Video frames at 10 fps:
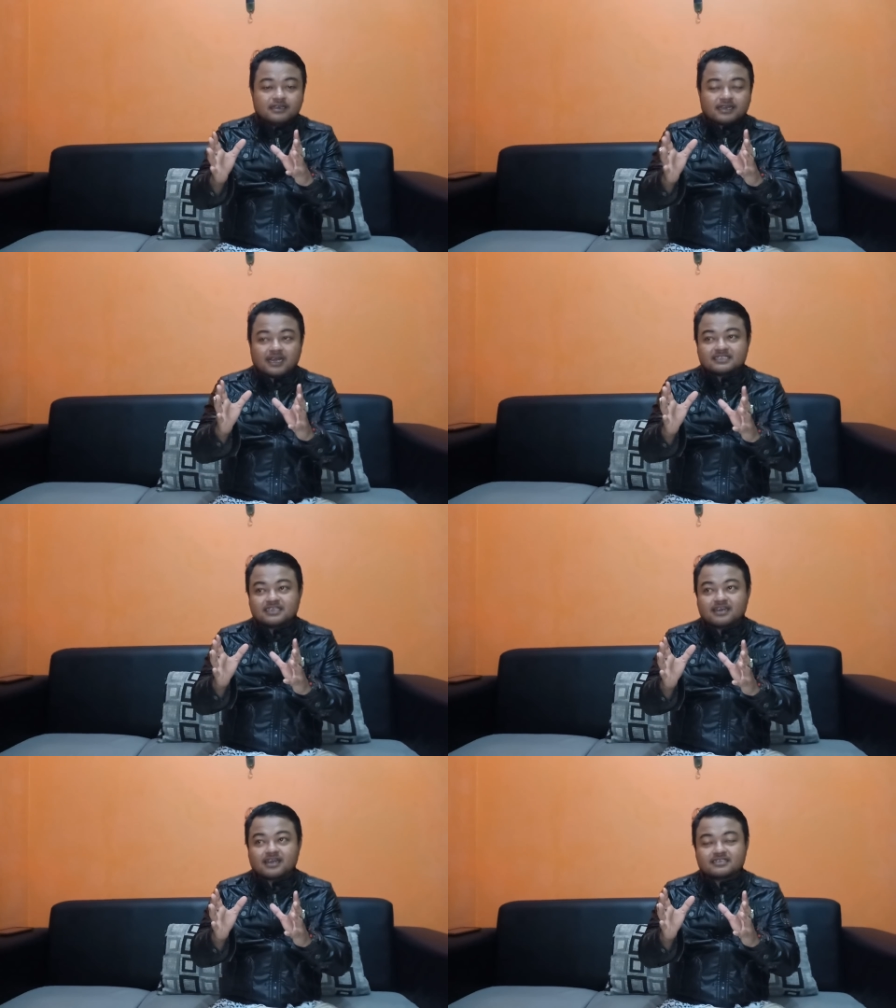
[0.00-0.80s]

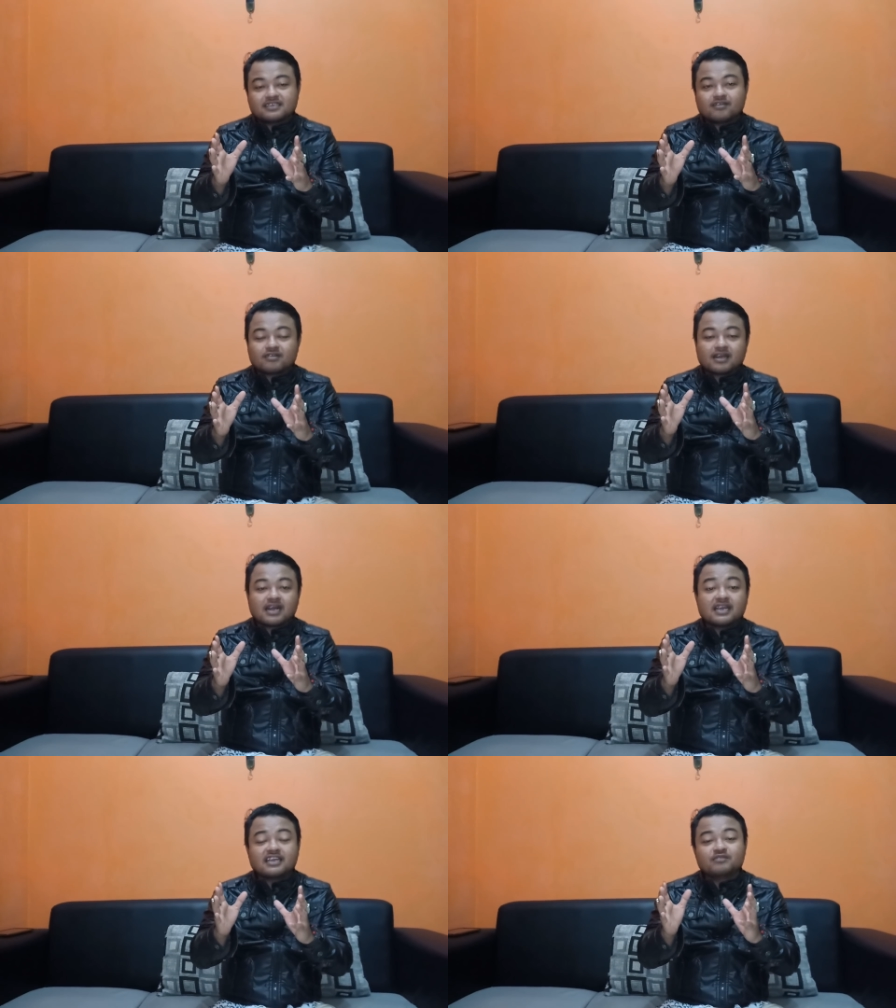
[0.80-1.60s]
rahasia-rahasia orang
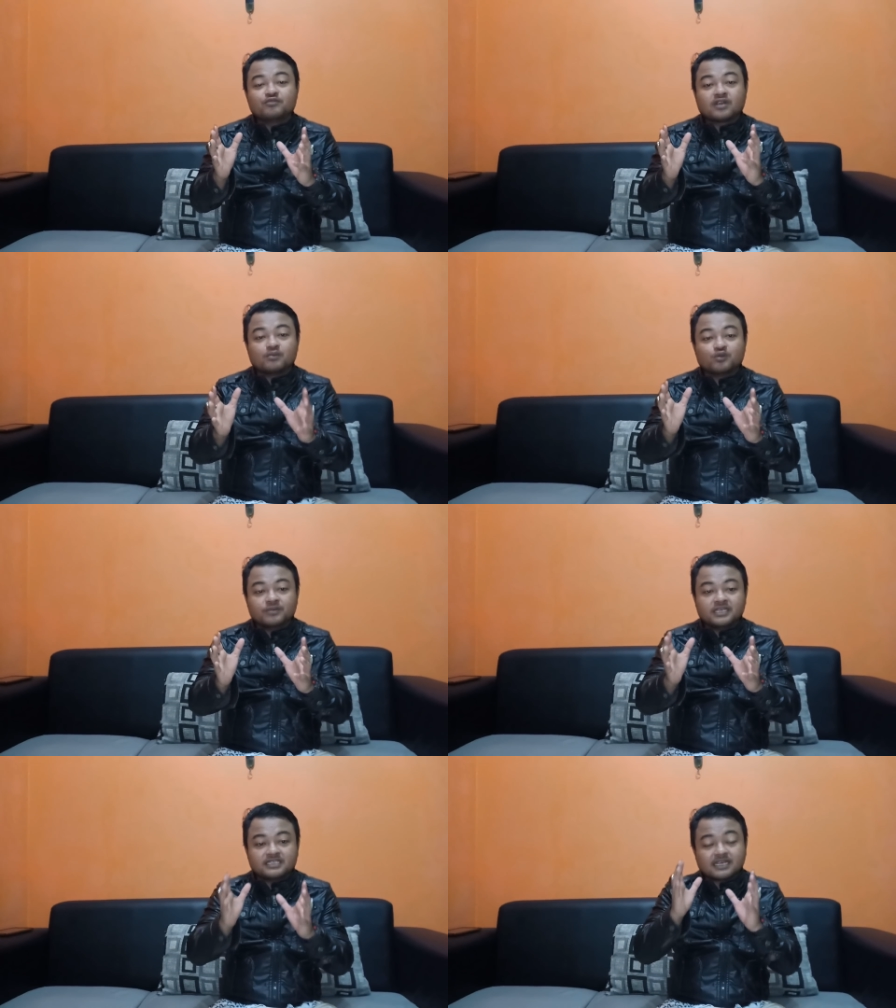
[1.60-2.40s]
kaya di muka
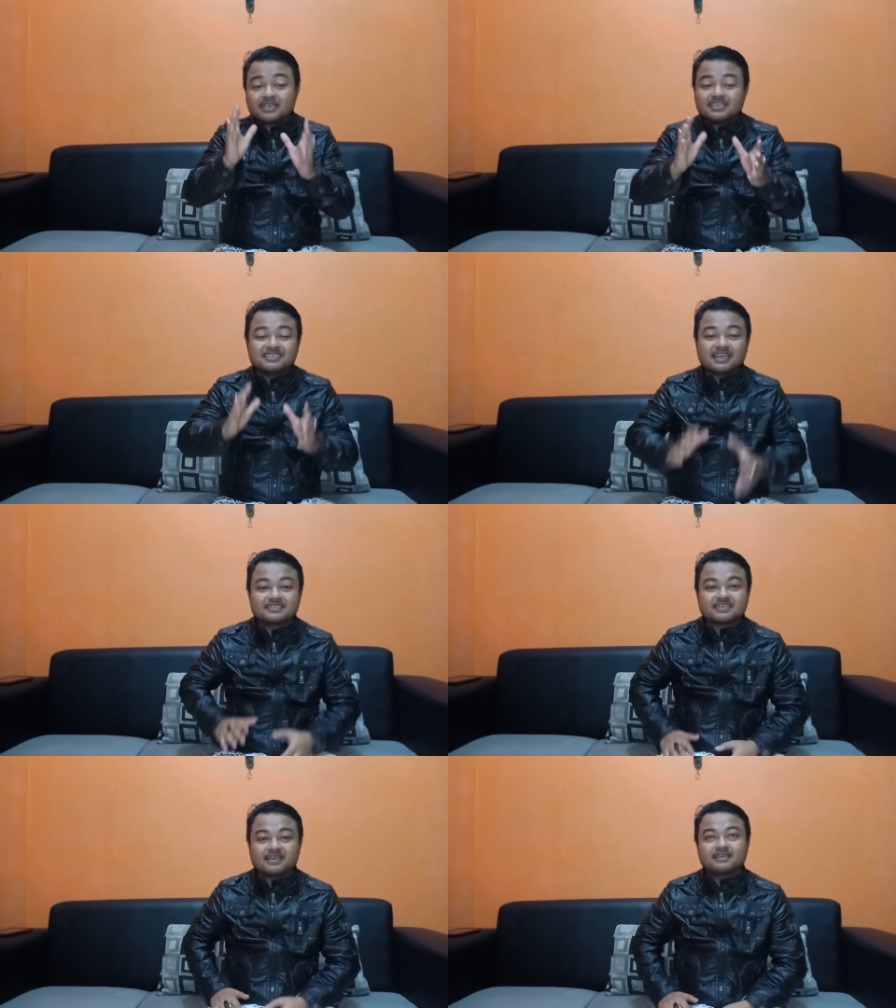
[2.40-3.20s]
bumi di sana
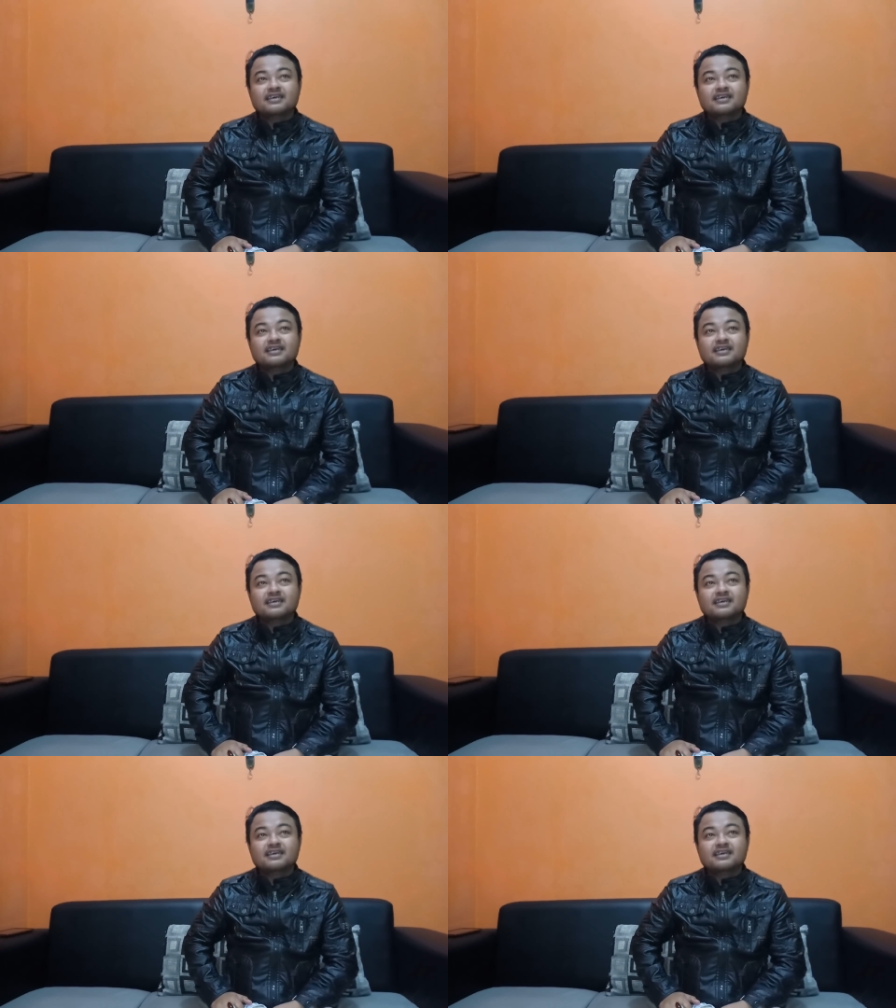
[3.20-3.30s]
dijelaskan.